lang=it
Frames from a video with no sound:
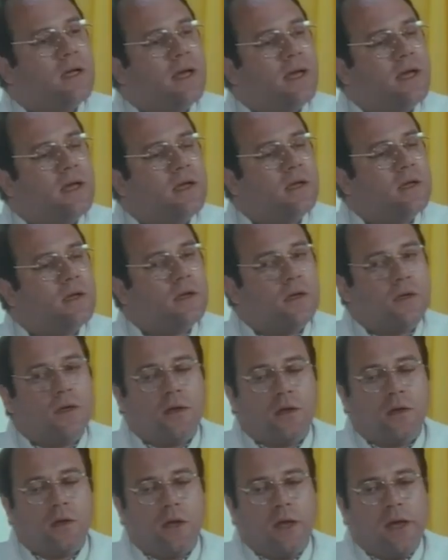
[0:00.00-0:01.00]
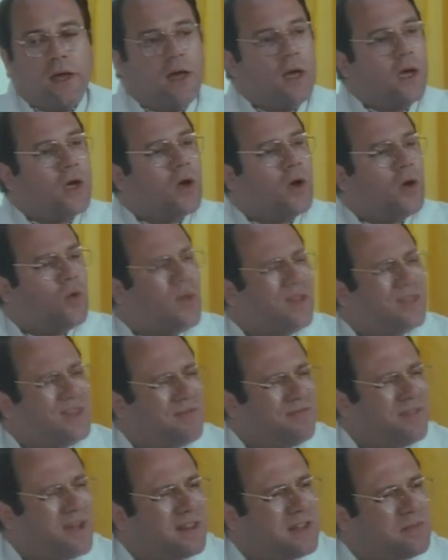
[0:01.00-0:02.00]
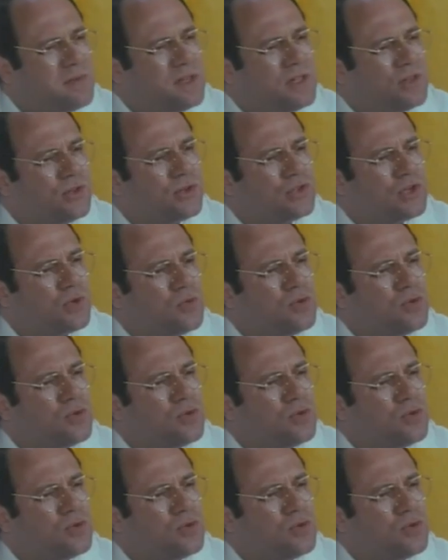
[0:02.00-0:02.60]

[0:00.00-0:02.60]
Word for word: Eh? Eh, quanti infarti mi ha detto che ci ha